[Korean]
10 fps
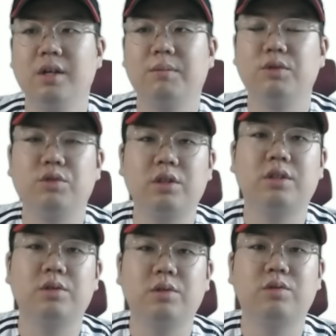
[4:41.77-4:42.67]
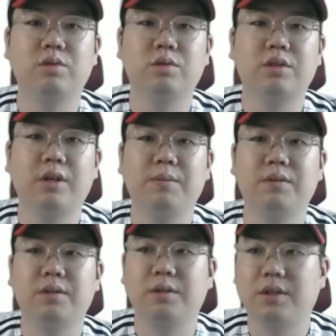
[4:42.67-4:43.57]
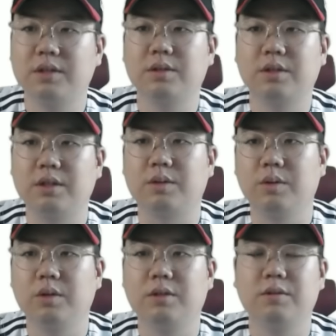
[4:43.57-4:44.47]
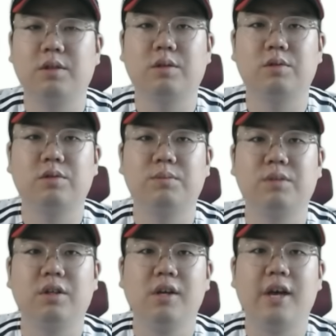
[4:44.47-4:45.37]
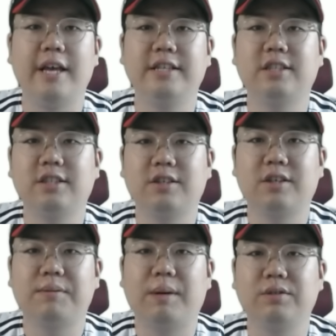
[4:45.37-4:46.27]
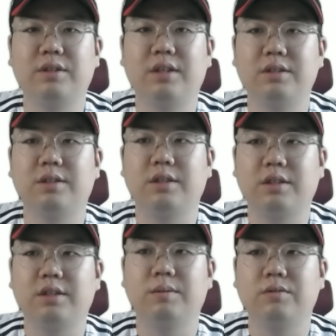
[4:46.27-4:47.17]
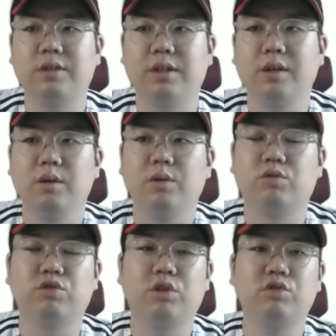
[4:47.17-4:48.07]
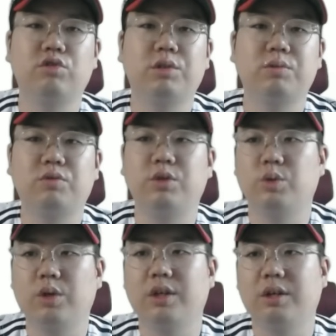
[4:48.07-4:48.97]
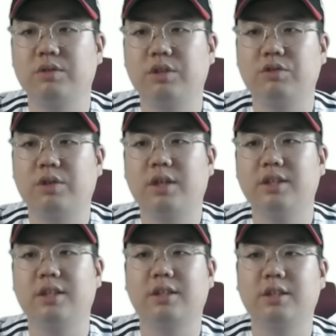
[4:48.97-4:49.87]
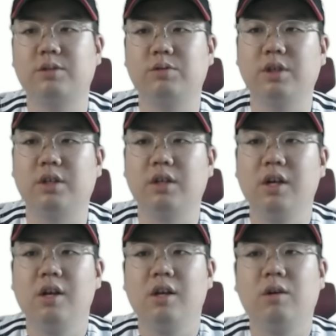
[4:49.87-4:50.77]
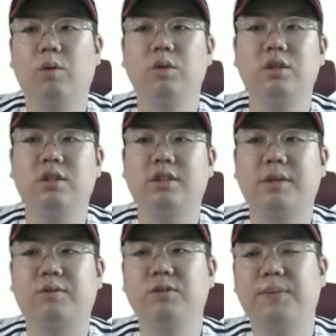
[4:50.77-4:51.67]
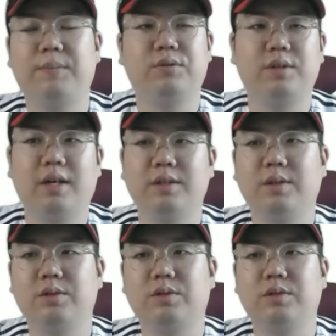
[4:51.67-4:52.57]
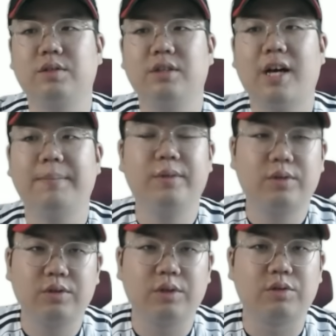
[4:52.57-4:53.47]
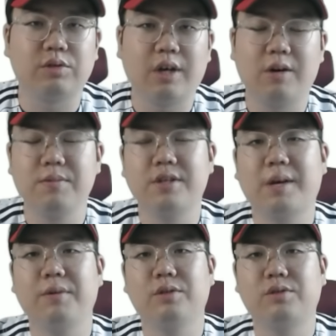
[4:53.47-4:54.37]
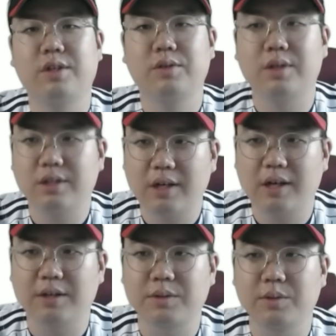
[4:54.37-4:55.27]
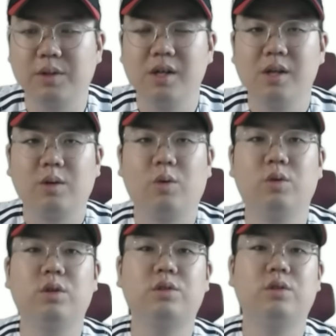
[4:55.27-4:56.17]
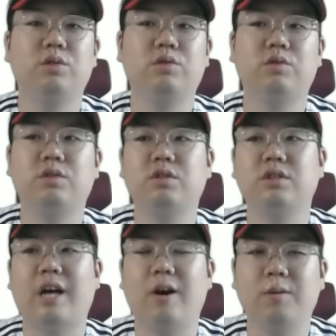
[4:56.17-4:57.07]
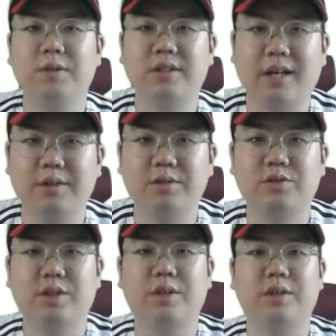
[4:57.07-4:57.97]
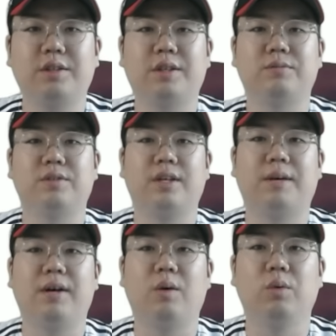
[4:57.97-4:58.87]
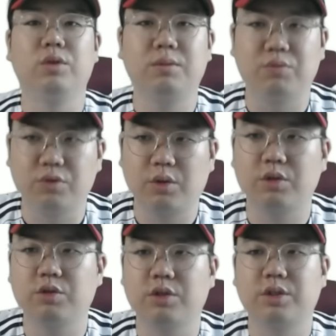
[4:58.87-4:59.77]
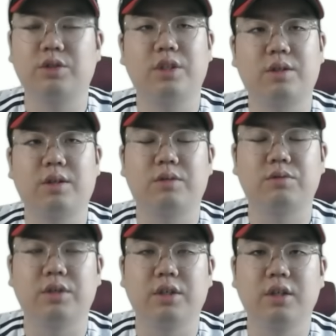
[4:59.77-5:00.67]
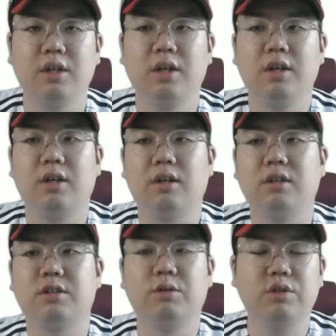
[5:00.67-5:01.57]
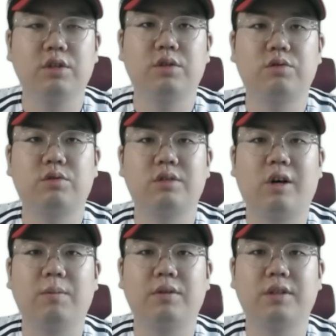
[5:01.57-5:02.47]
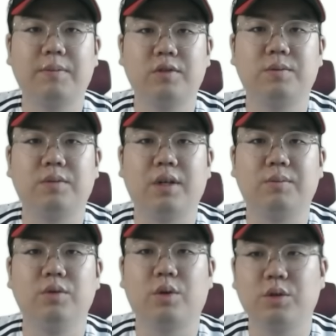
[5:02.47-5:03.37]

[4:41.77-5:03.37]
뭐, 유영찬 선수도 세이브를 기록한 적이 있고, 김진성 선수는 뭐, 엔씨 시절에 마무리를 한 적이 있기 때문에 두 선수가 좀 뒤쪽에 나오는 게 유력하지 않을까 싶고요. 오늘 이제 등판 불가한 선수는 함덕주 선수 나오면 삼 연투가 되는 상황이고, 고우석 선수는 나오면 사 연투가 되기 때문에 아마 오늘은 무조건 휴식을 취할 것 같고요. 어, 정우영 선수도 나오면 삼 연투입니다. 무조건